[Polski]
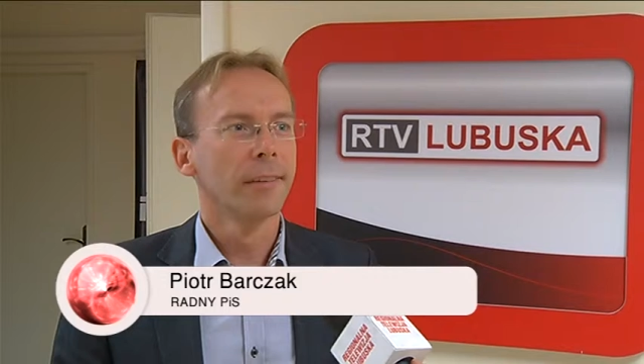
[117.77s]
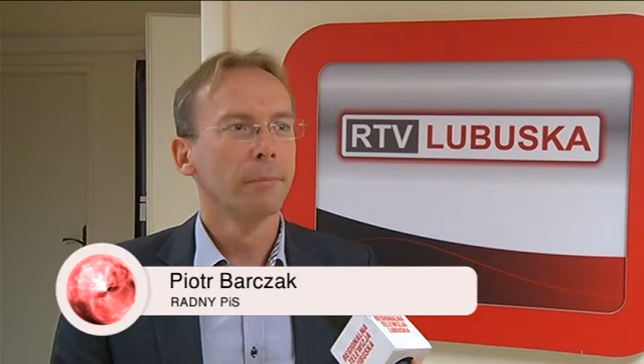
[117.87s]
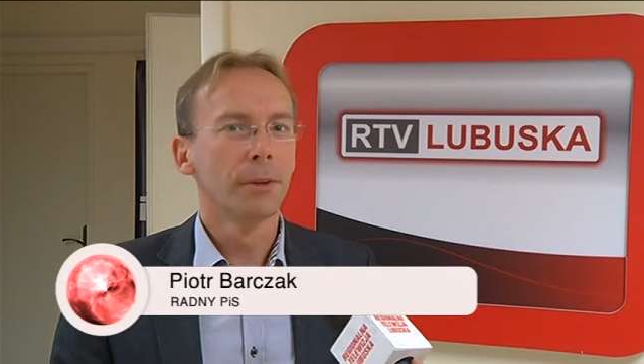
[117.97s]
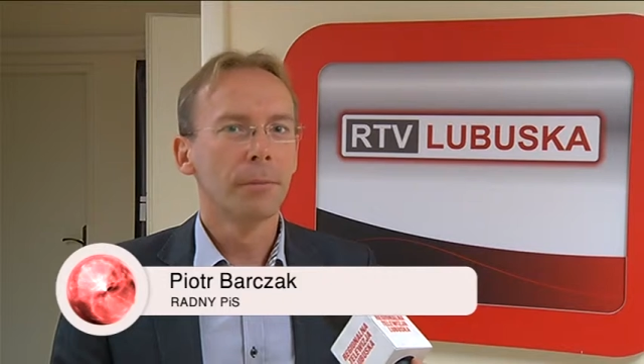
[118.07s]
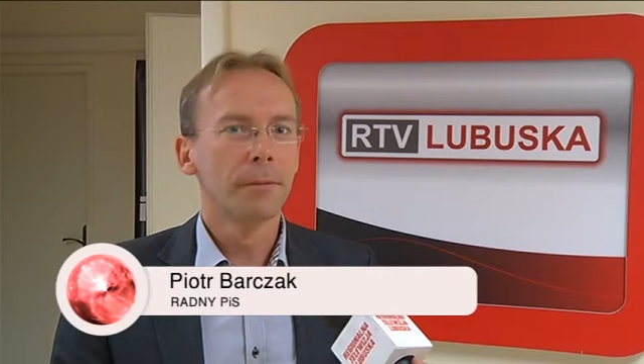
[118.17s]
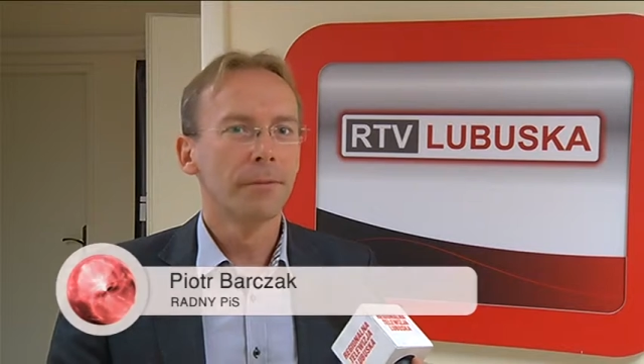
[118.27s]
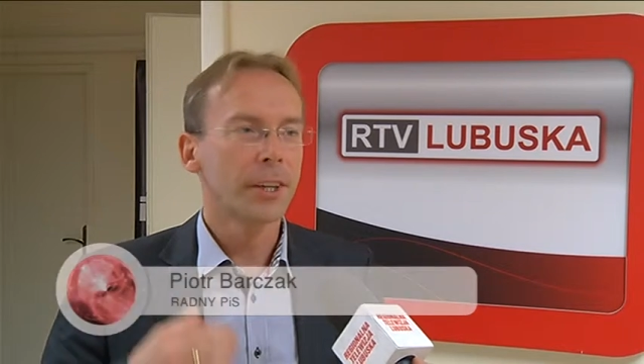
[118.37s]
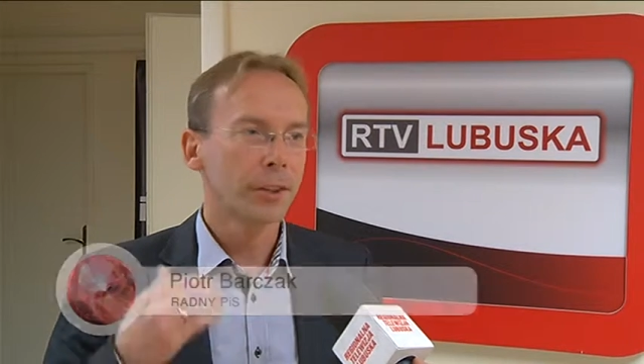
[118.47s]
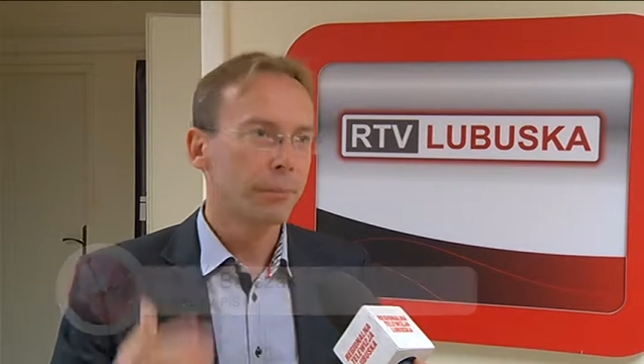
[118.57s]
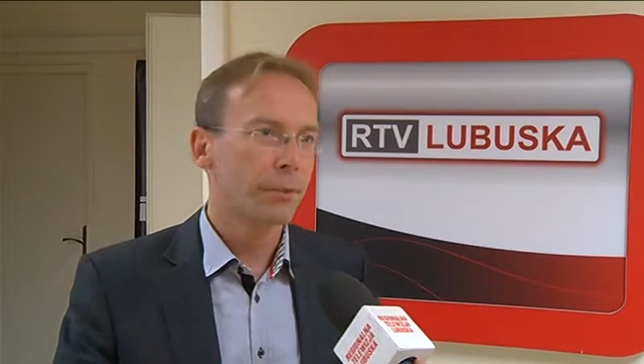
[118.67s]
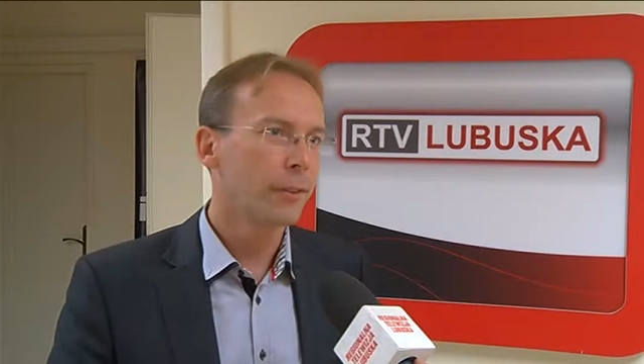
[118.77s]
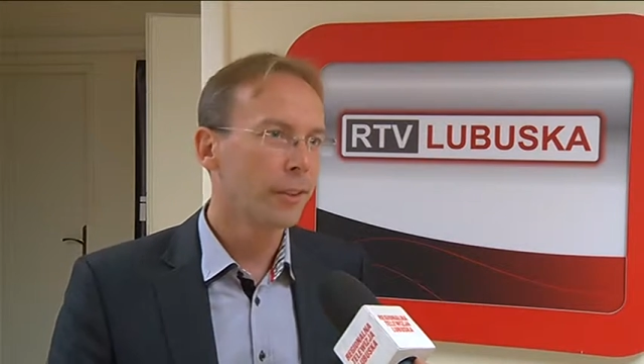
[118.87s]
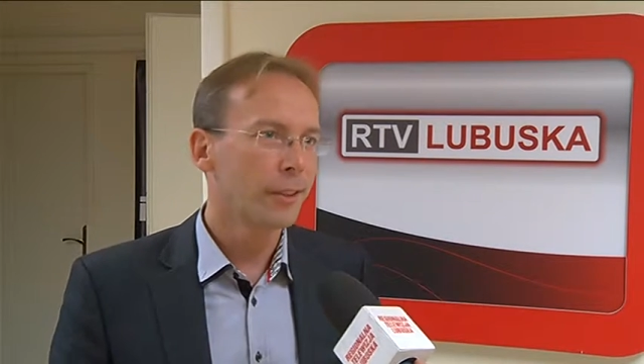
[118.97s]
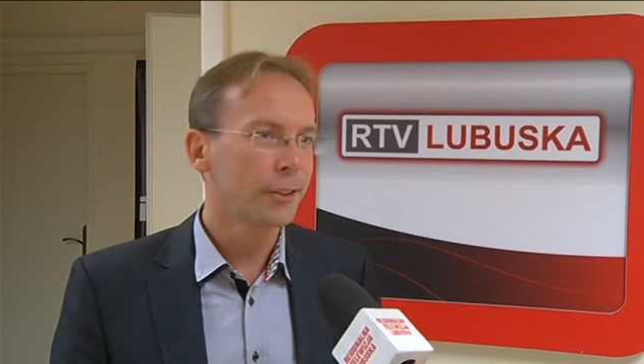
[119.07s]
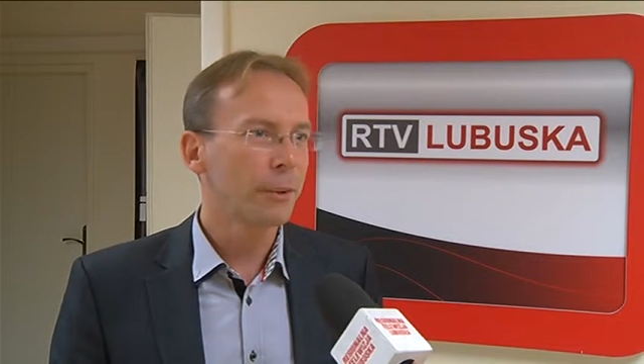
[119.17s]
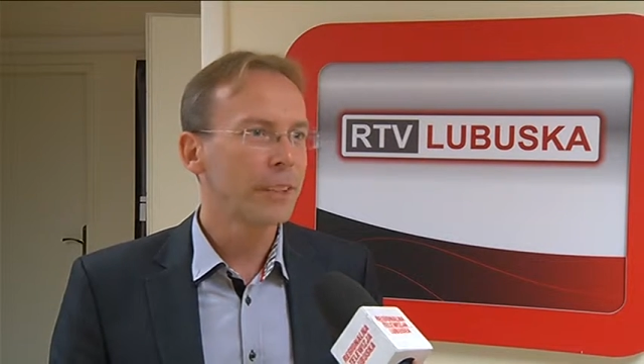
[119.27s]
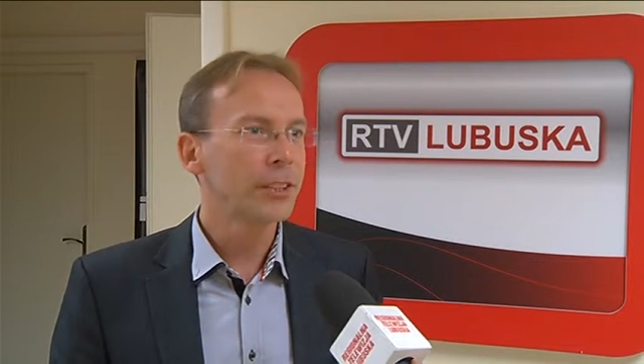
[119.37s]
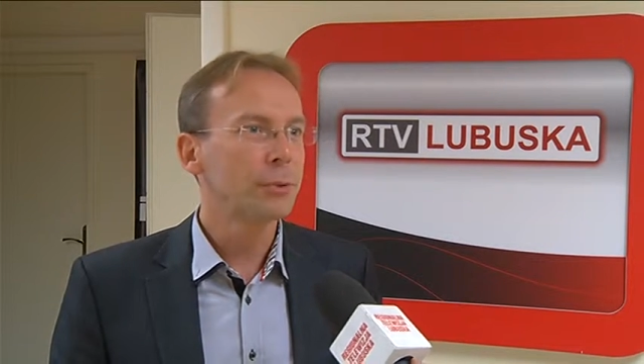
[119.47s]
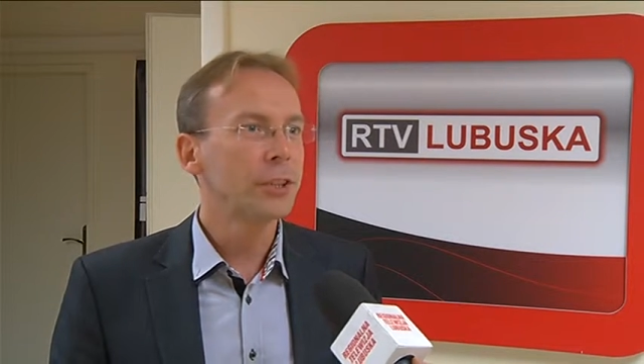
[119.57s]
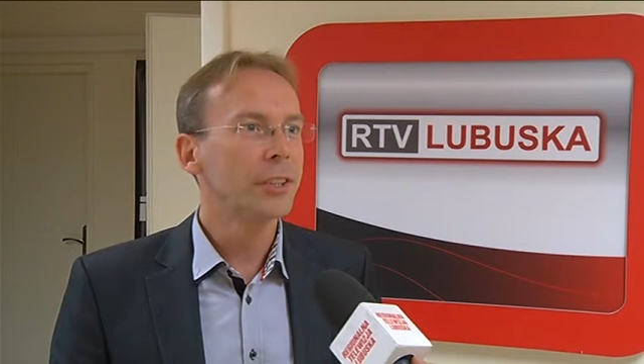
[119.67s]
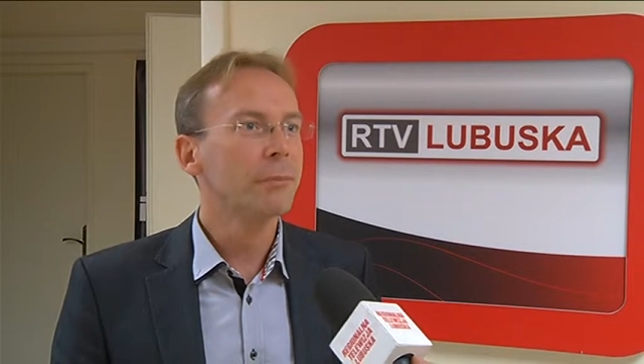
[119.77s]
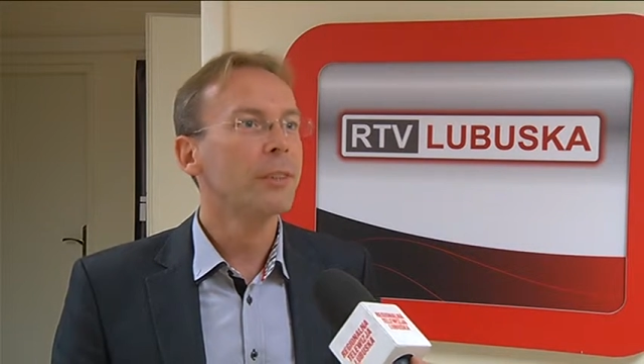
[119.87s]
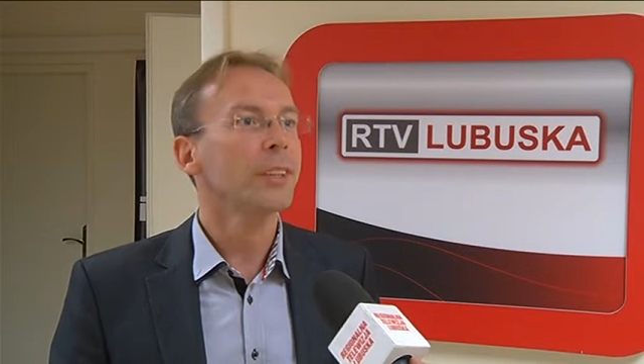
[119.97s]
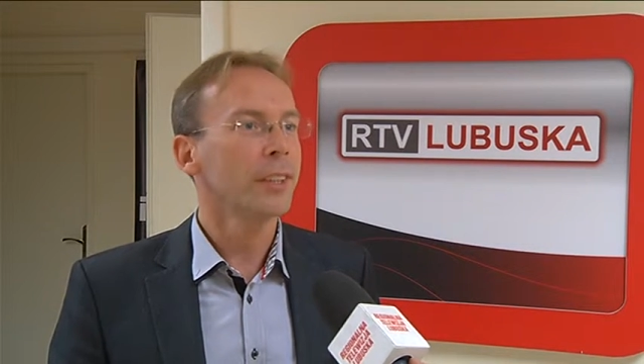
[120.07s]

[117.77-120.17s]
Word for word: problem, warto porozmawiać z kimś innym.